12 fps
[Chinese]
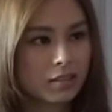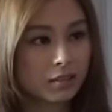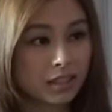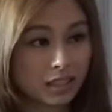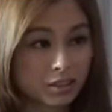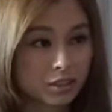
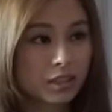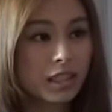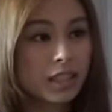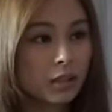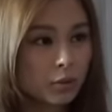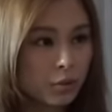我当时
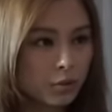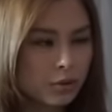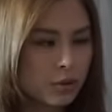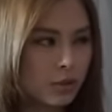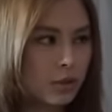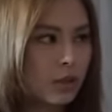那个
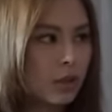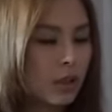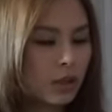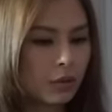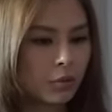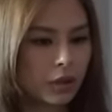困局，
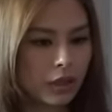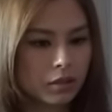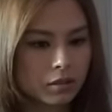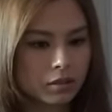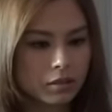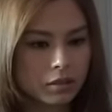我要。